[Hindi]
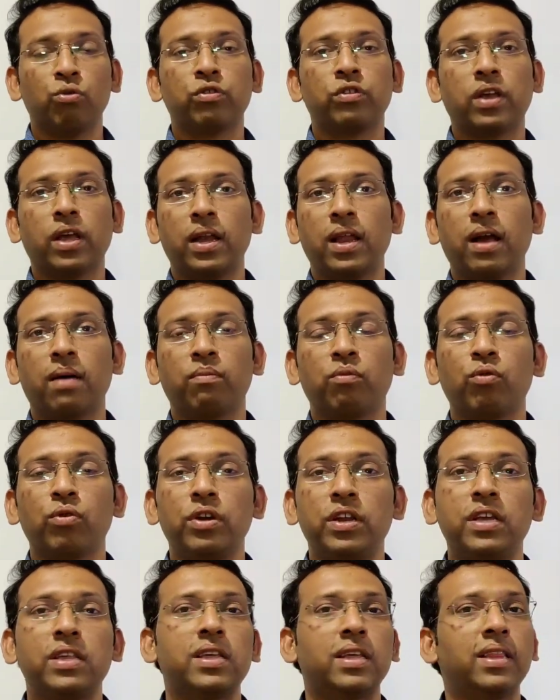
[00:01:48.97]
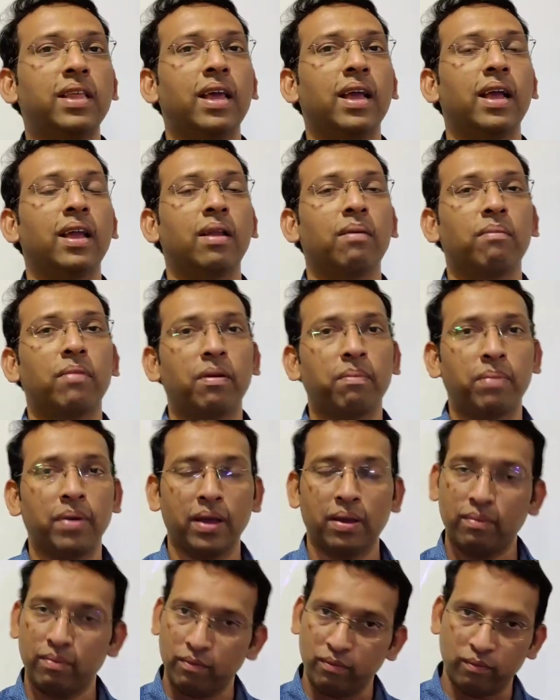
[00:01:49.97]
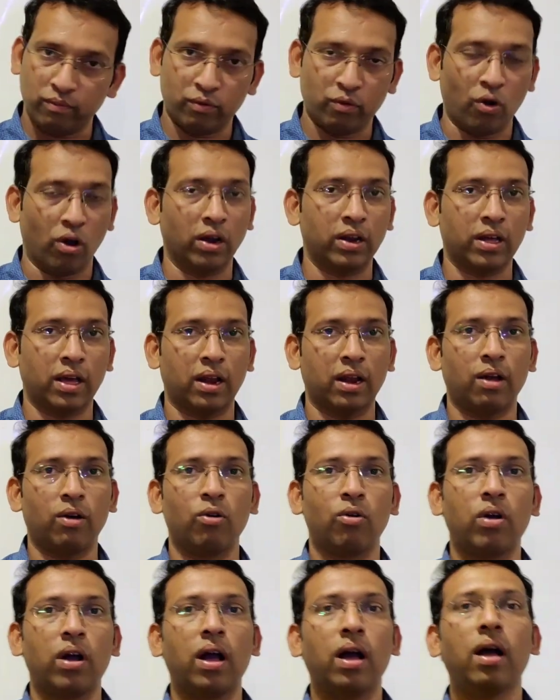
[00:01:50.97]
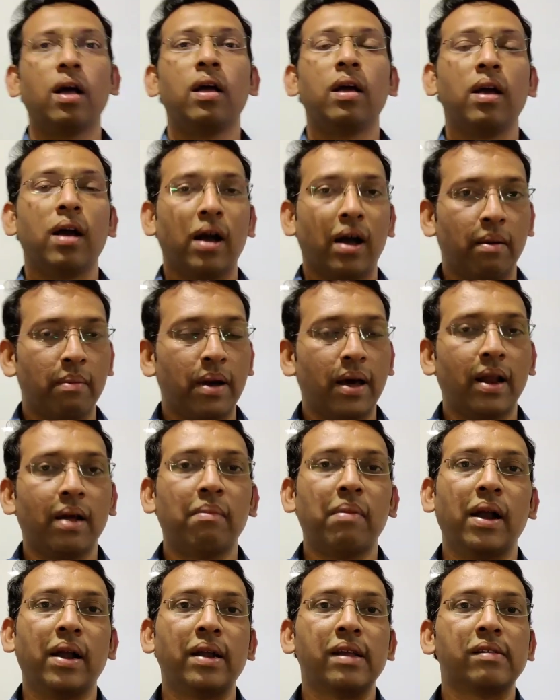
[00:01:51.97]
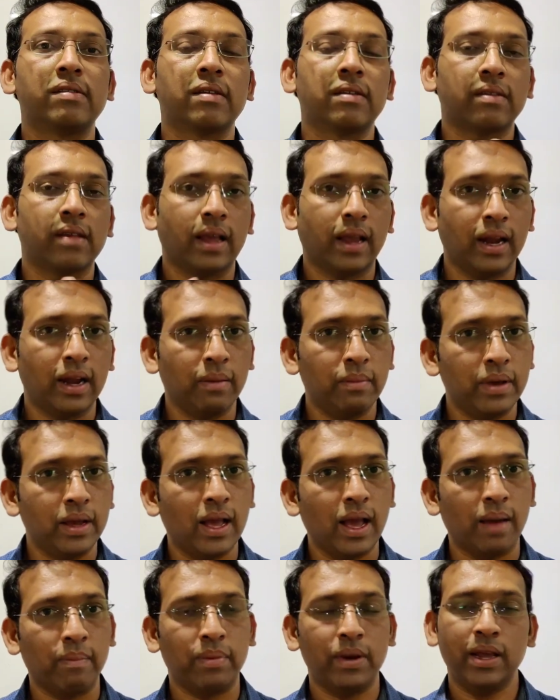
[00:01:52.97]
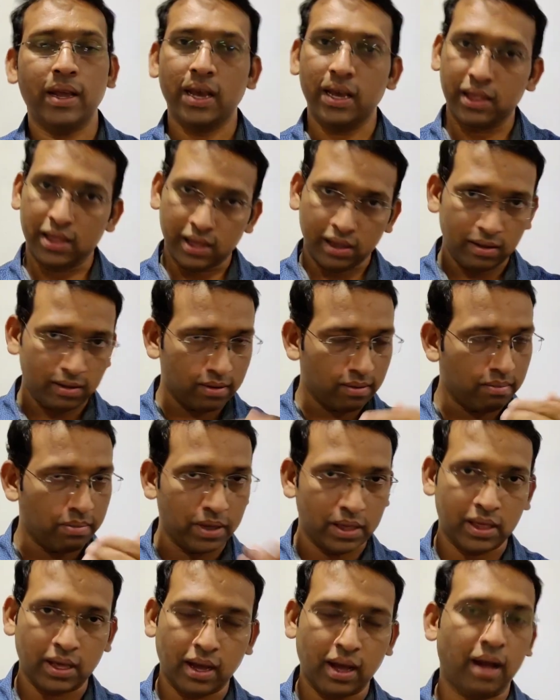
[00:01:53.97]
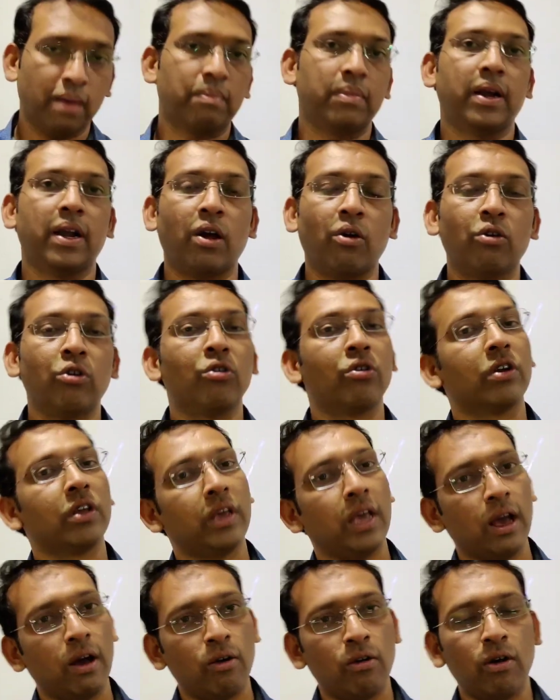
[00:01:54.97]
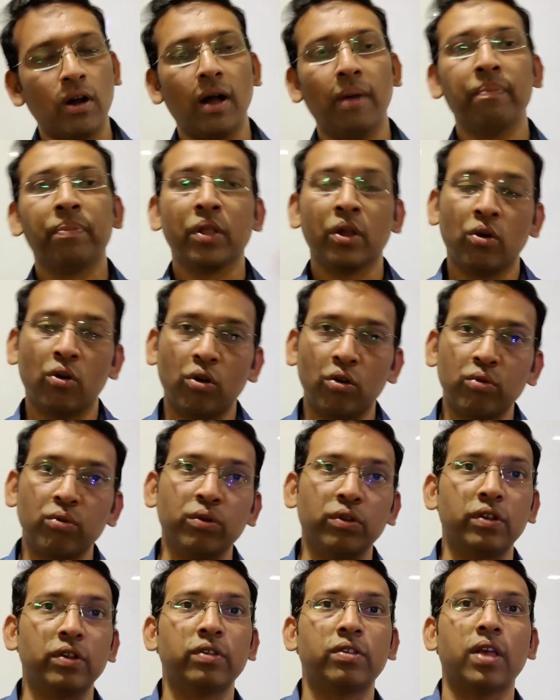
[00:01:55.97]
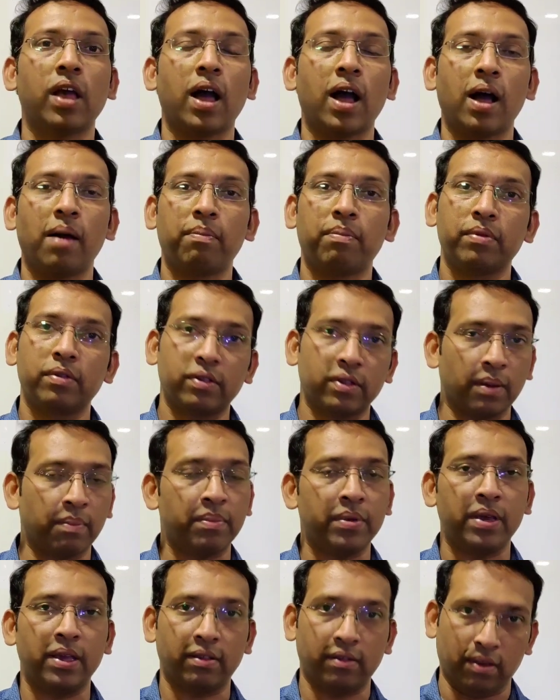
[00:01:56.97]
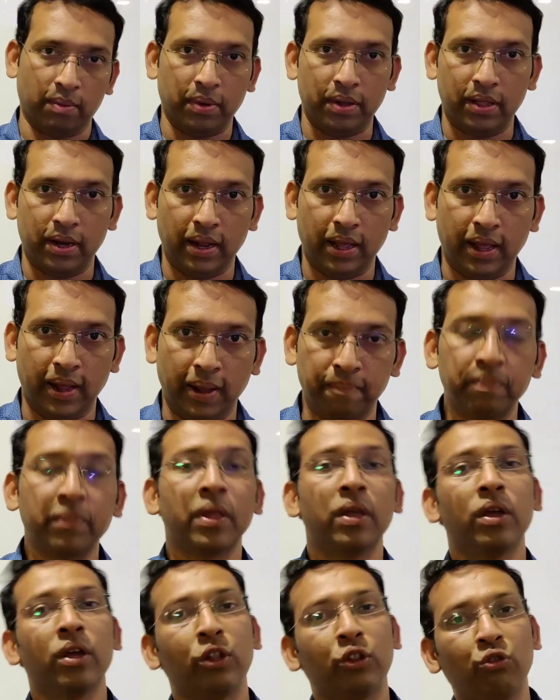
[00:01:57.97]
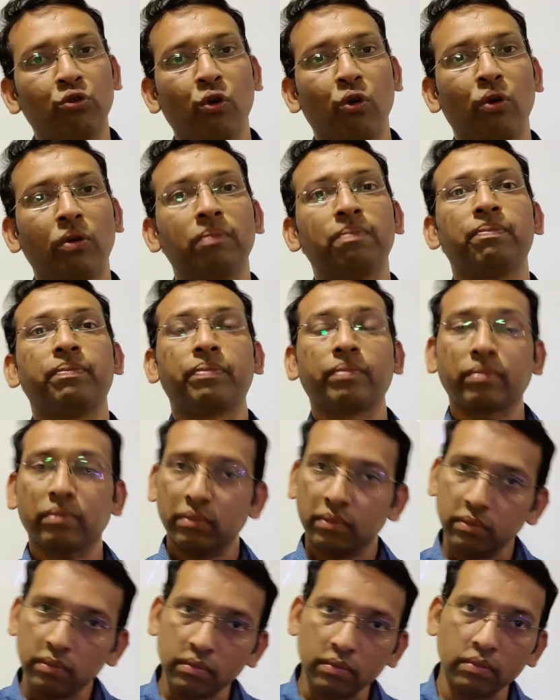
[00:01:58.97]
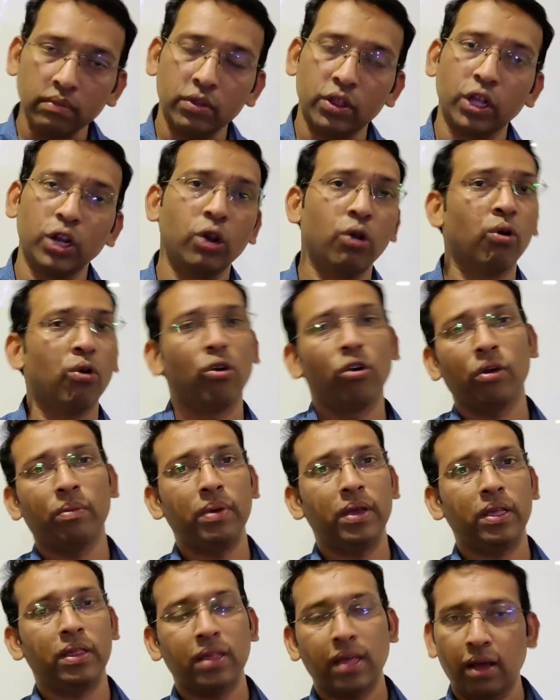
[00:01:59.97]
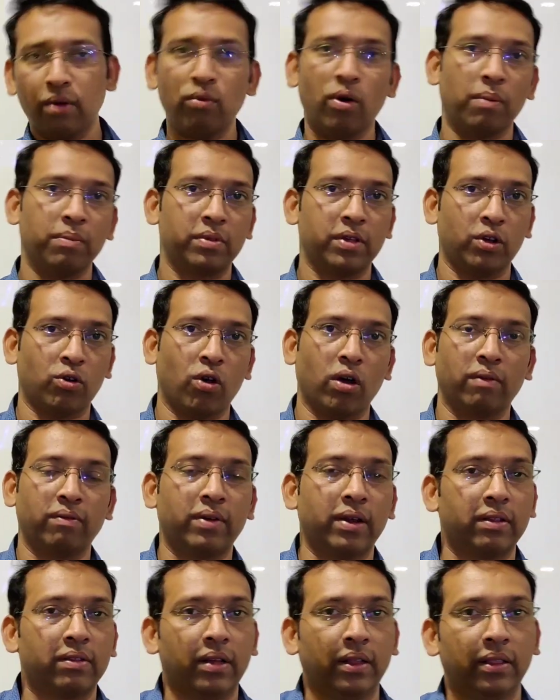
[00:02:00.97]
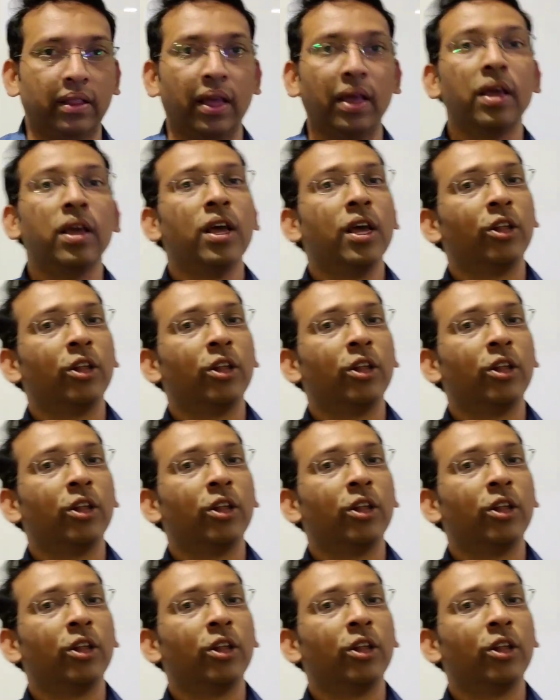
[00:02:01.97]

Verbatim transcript: उसके लिए आपको नीचे दिए गए नंबर पे कॉल करना होगा हमारा भांडेसर एकेडमी का एप्लीकेशंस बेशक आपने डाउनलोड किया होगा और उसी से आप सब ये समझ रहे हैं तो जिन लोगों की भी इच्छा है वो हमसे कॉल कर सकते हैं